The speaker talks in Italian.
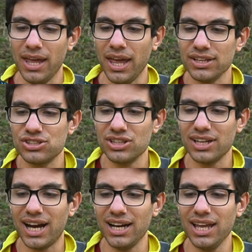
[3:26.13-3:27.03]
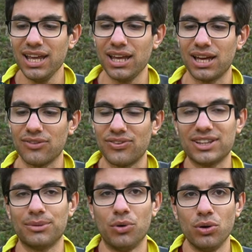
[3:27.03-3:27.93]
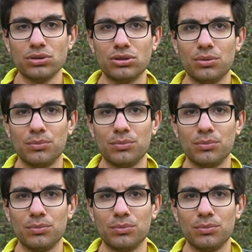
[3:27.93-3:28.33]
in generale è eh, fatta molto